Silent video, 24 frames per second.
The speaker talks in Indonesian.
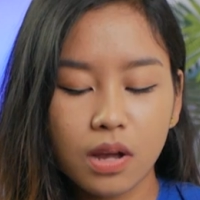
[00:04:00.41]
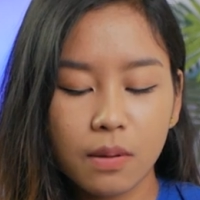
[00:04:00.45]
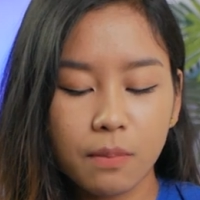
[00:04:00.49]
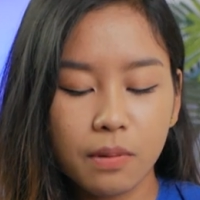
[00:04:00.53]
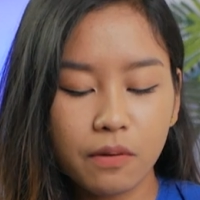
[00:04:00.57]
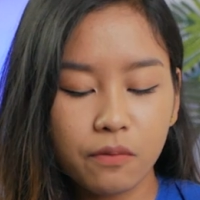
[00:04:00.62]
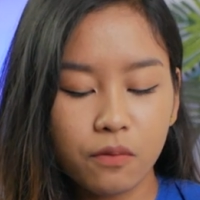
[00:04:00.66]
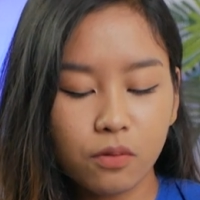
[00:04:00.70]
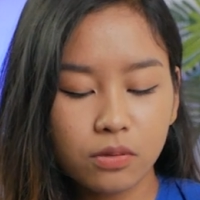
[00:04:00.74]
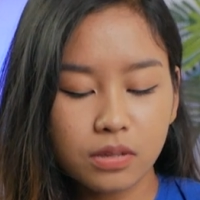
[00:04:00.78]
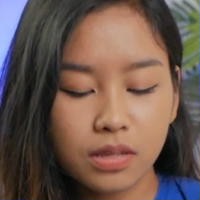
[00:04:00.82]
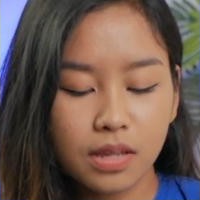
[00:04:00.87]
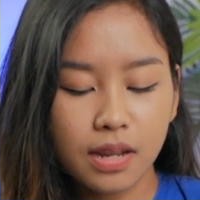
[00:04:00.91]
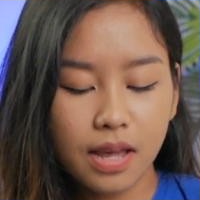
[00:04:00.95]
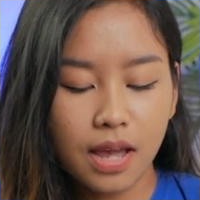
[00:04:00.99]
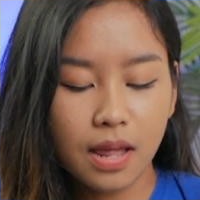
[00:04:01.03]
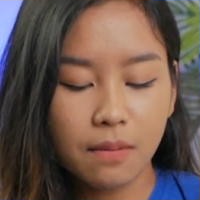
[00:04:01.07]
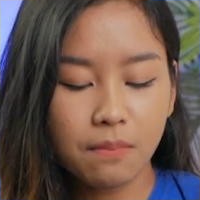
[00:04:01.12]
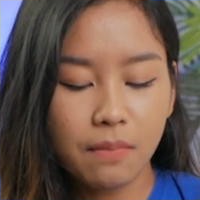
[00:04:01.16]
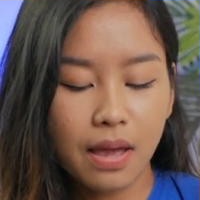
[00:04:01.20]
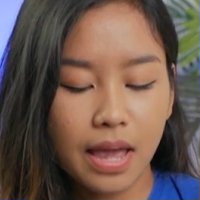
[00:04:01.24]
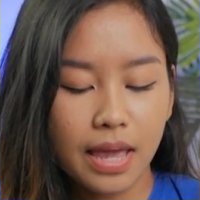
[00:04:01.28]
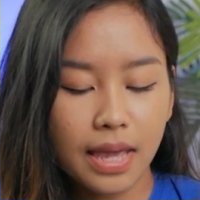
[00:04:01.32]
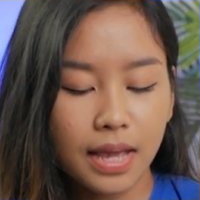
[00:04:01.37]
juga berfungsi
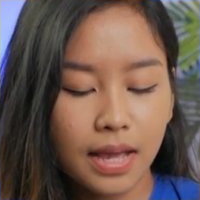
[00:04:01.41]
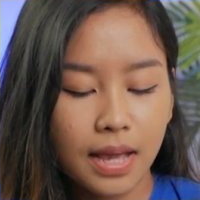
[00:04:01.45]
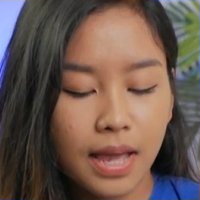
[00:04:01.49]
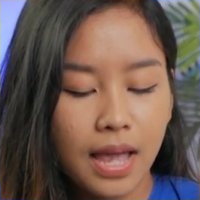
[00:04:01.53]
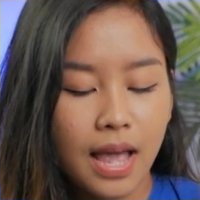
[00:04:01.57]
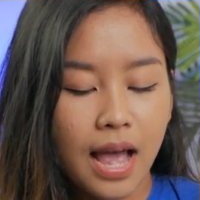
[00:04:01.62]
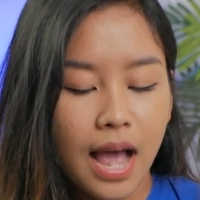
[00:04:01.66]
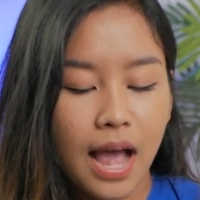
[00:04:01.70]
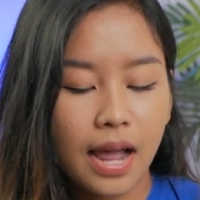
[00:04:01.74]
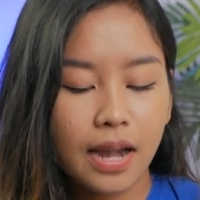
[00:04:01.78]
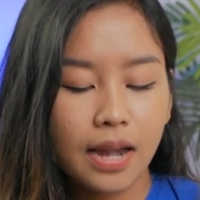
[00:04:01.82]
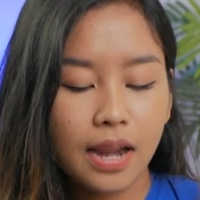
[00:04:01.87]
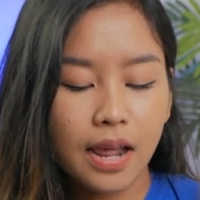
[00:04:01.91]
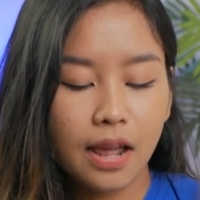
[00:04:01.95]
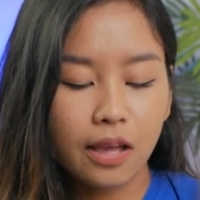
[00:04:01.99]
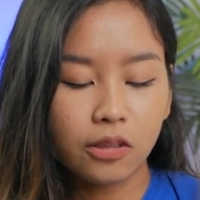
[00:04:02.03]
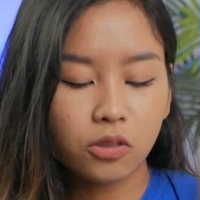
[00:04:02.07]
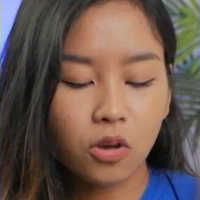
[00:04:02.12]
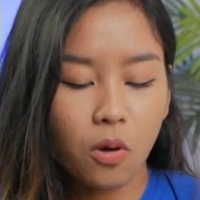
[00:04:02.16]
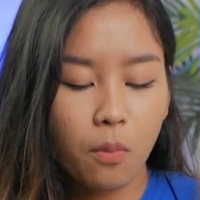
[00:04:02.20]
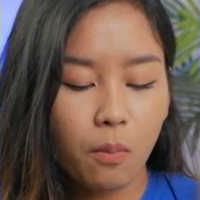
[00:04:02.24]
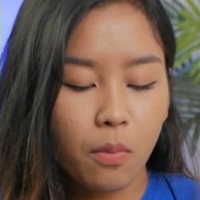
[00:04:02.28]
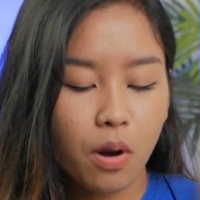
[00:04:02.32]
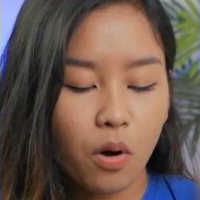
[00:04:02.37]
dengan baik
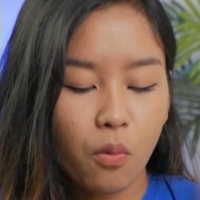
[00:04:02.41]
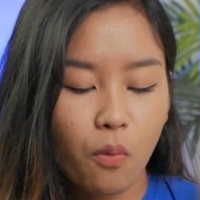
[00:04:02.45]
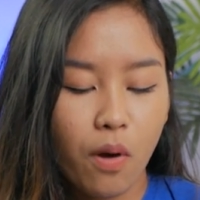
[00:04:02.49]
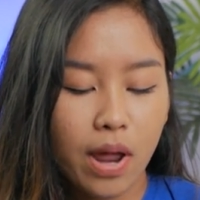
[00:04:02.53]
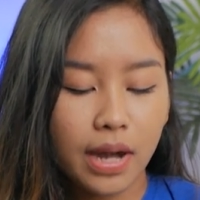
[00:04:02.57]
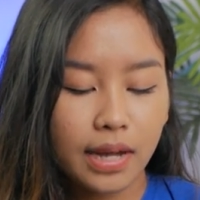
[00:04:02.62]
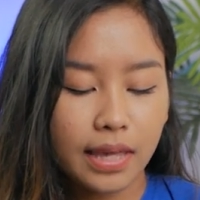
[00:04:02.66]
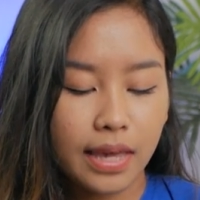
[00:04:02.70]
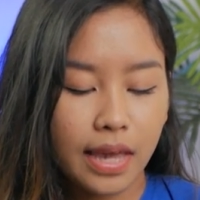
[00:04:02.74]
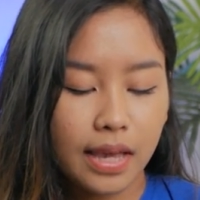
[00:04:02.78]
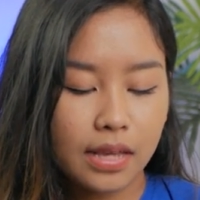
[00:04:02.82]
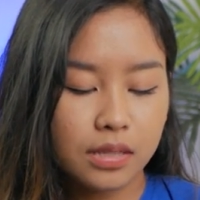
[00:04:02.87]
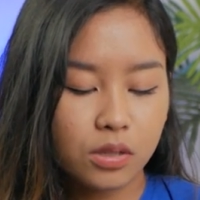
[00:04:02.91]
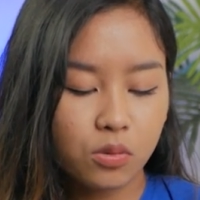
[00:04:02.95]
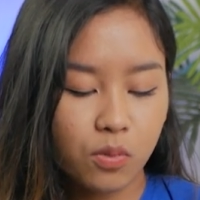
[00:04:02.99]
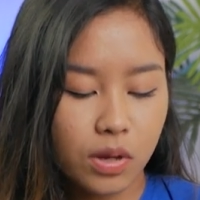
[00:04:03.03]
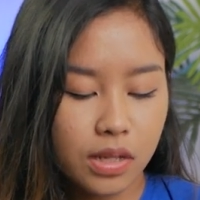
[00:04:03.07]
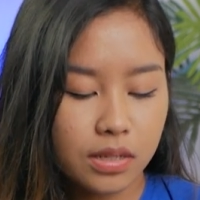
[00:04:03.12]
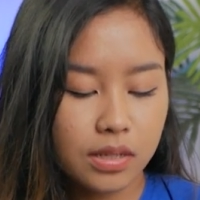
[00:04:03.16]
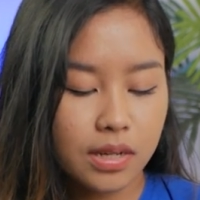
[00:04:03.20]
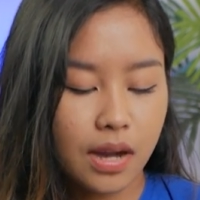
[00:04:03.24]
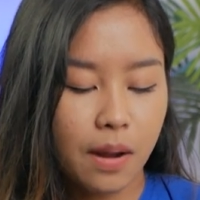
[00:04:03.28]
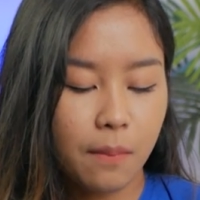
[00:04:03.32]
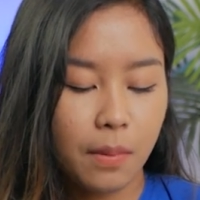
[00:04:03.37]
ada tombol 1K
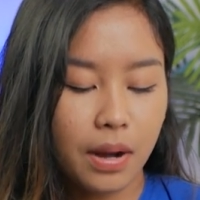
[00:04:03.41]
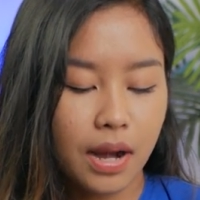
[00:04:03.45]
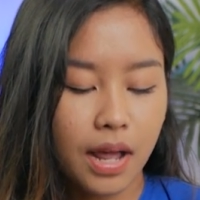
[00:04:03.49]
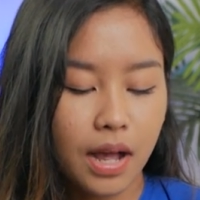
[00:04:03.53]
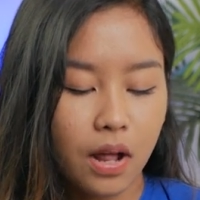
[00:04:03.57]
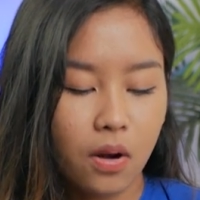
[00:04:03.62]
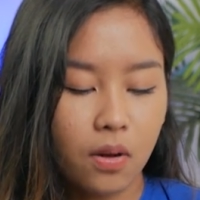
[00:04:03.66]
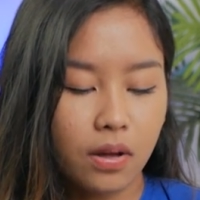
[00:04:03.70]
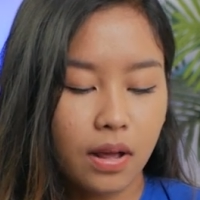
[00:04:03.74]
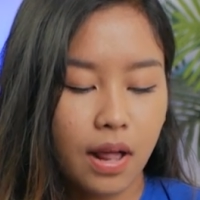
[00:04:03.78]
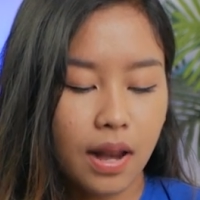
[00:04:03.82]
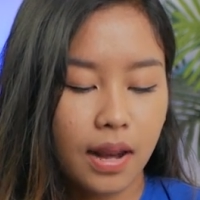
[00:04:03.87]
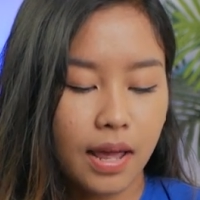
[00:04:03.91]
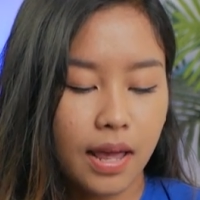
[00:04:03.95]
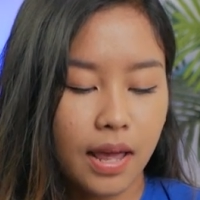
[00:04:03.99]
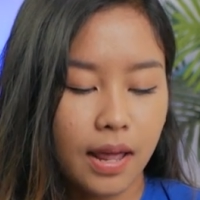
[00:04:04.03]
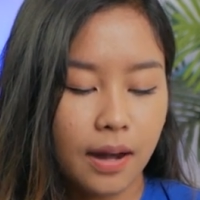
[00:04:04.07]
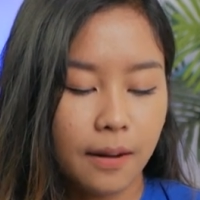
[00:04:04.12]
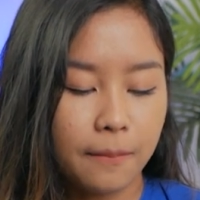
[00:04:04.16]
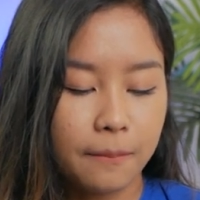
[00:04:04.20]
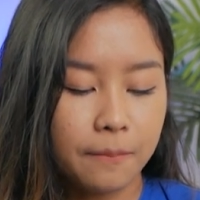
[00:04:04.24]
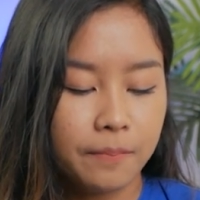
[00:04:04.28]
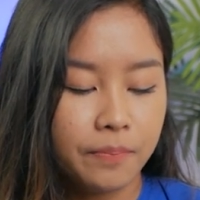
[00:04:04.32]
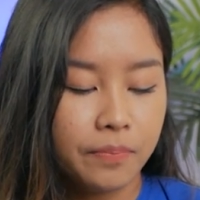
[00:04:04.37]
switch yang mana kalau
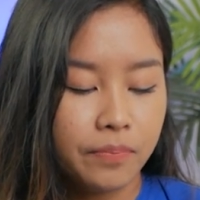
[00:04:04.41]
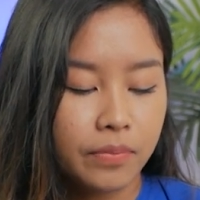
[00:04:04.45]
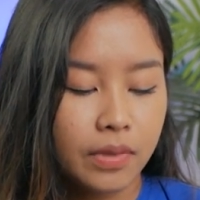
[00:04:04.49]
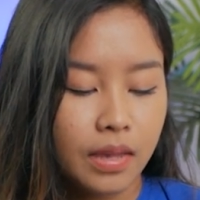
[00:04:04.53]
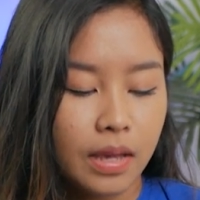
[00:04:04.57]
kalian